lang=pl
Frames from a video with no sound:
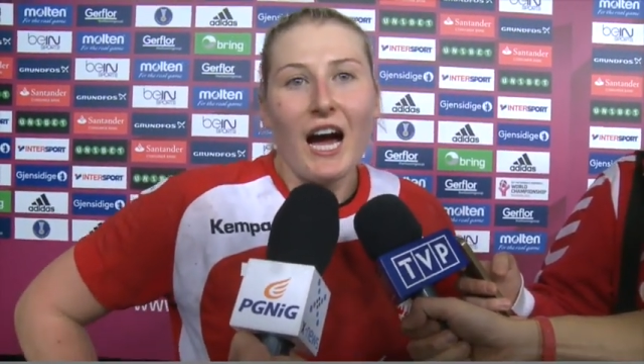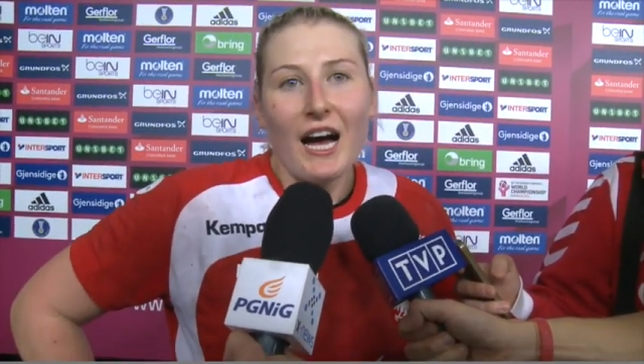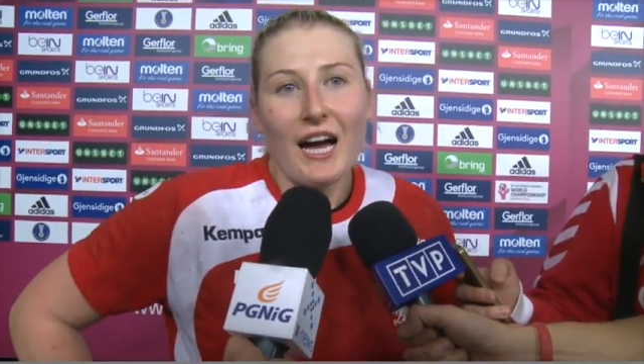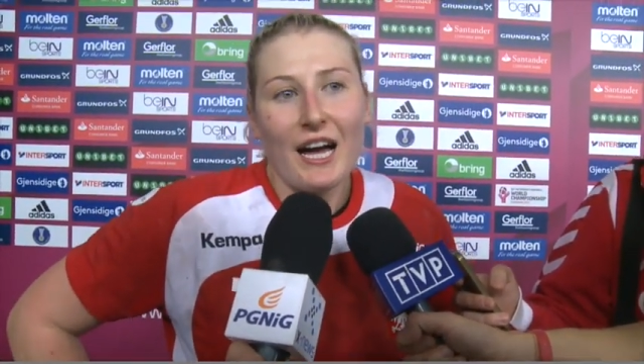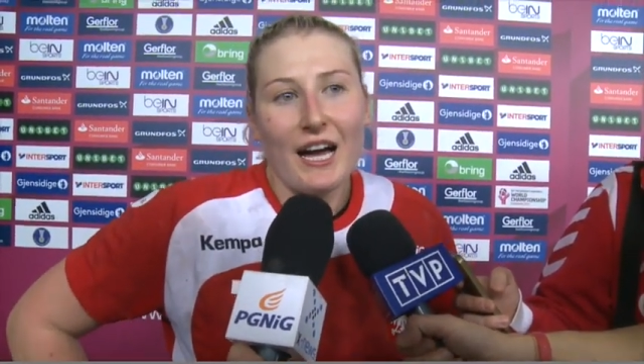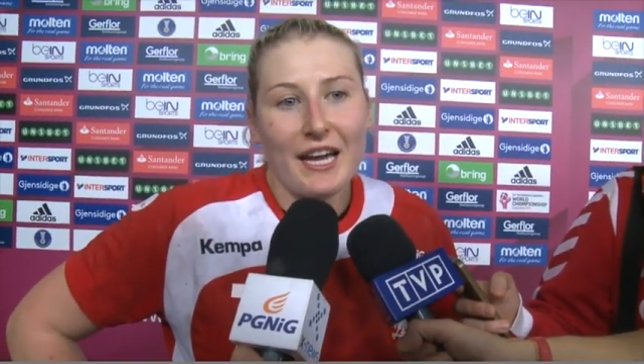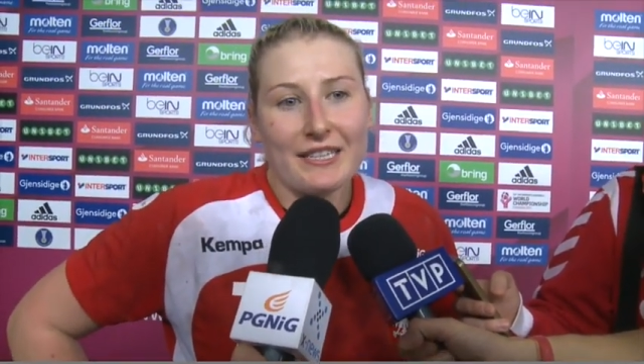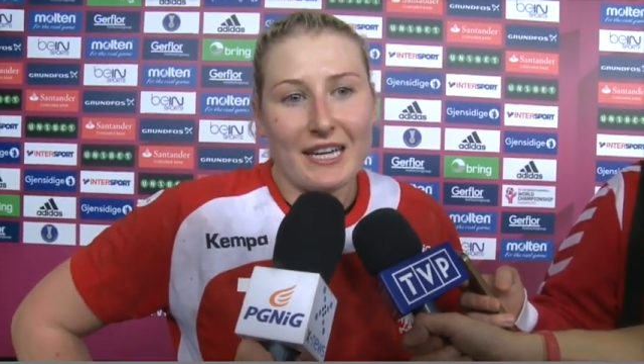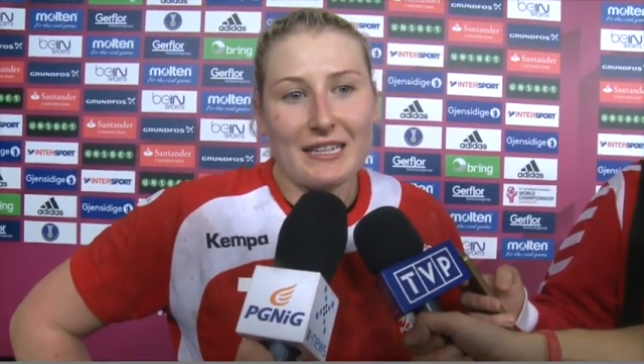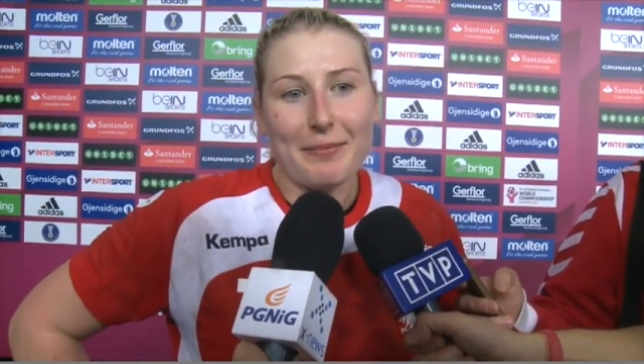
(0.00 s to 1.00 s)
E, I
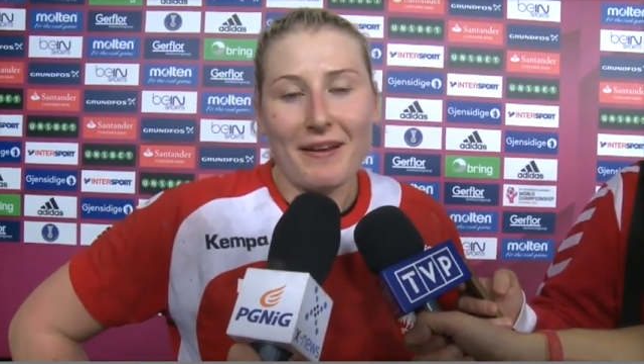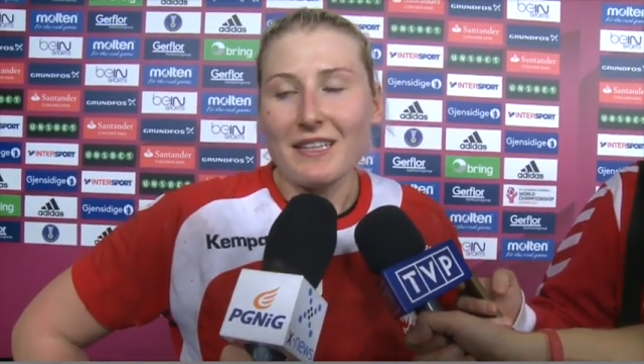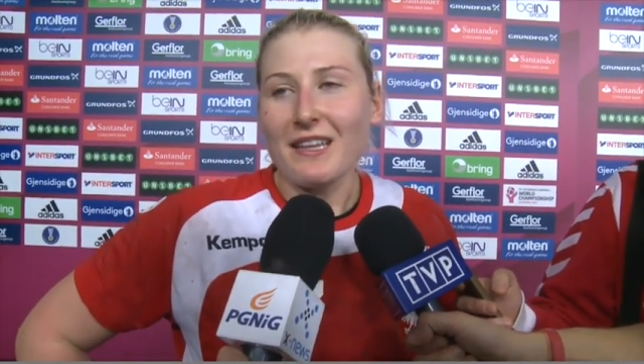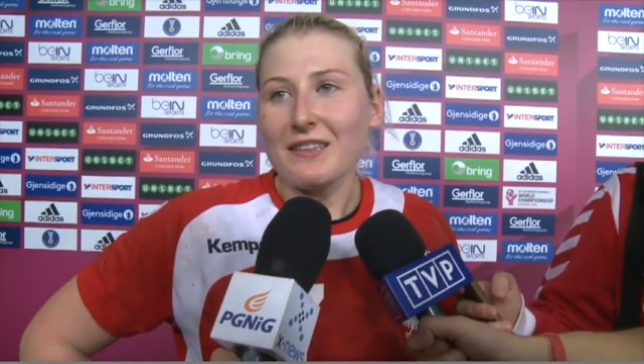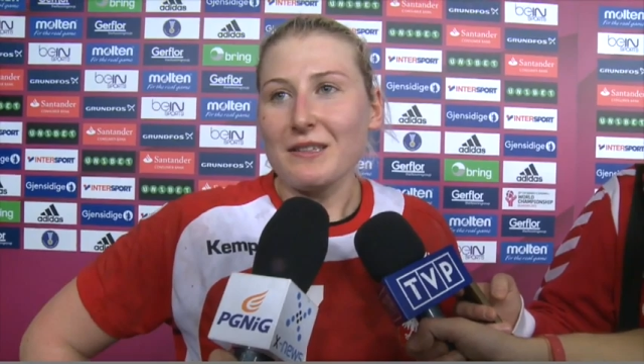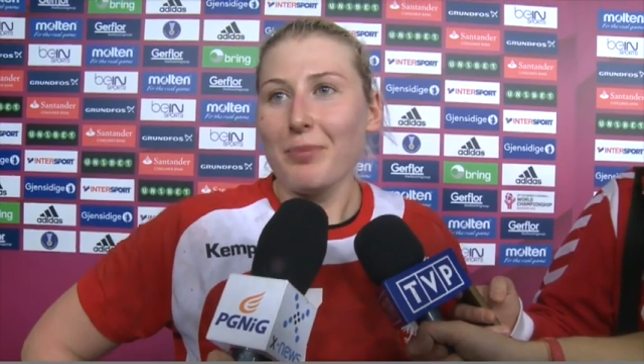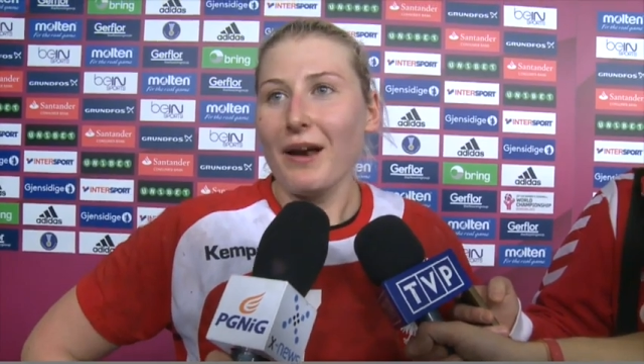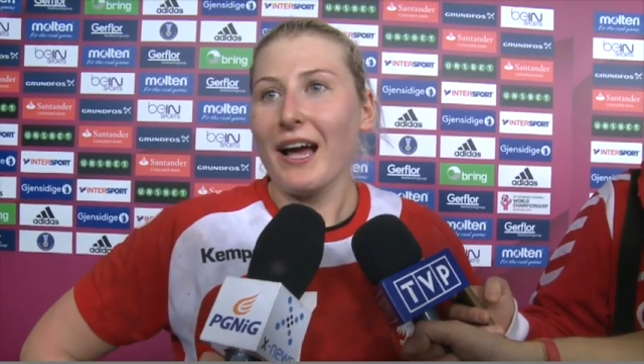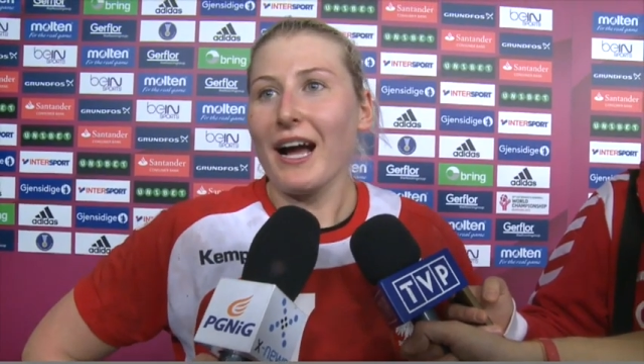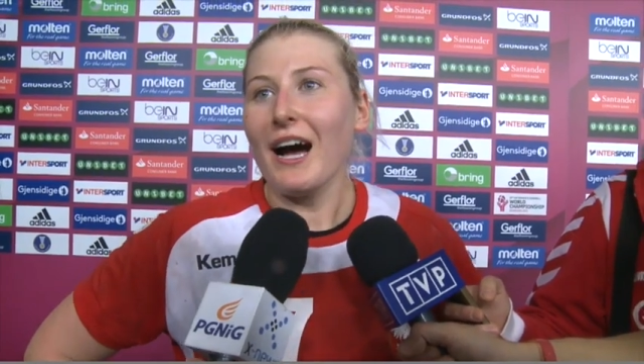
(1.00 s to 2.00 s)
tak naprawdę na tym
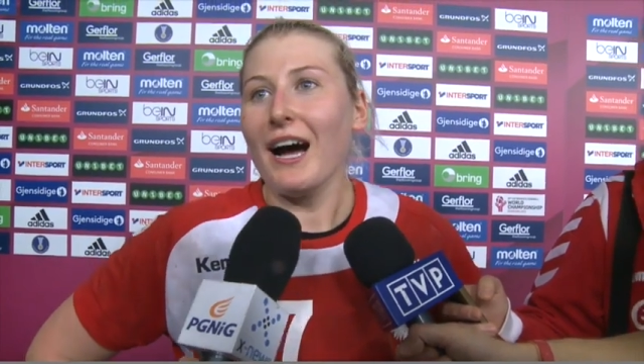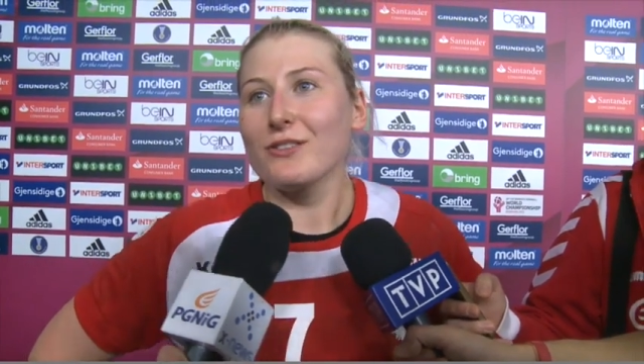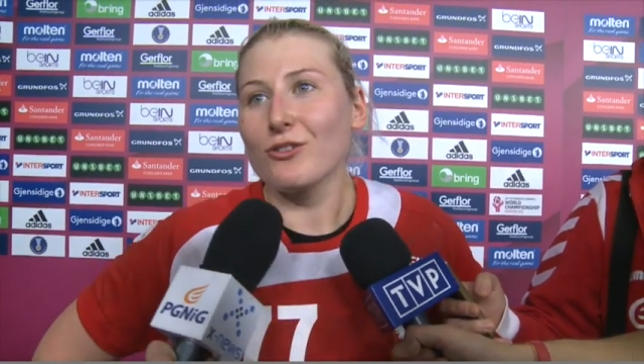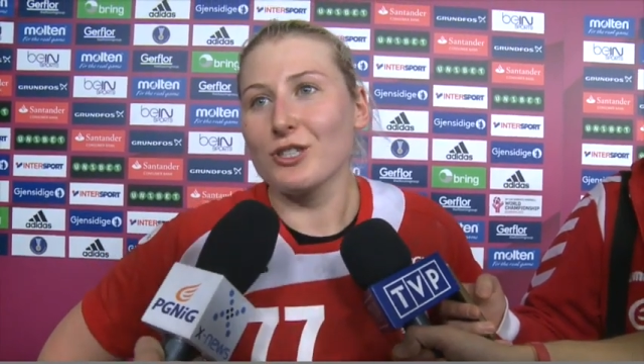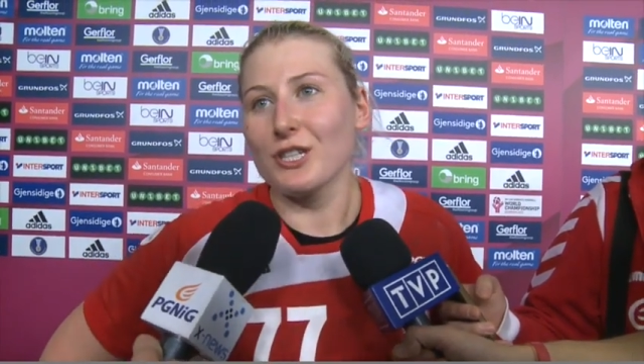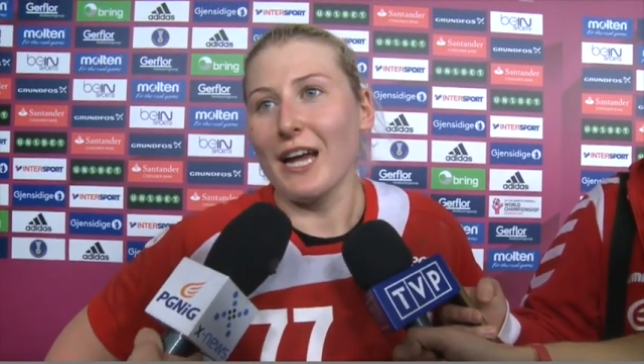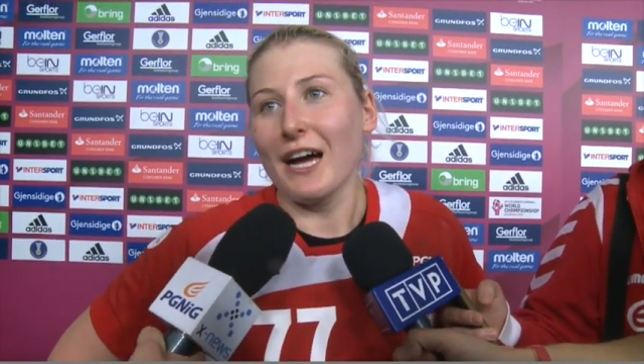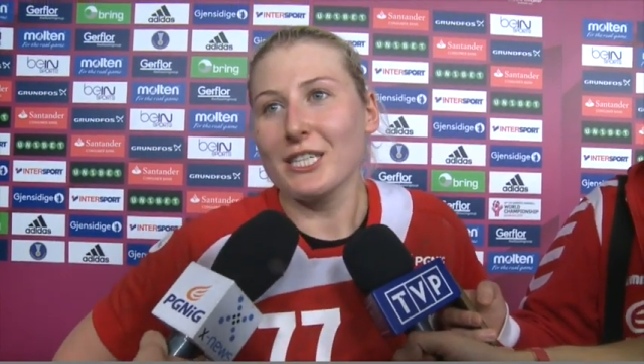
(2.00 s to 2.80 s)
polega drużyna,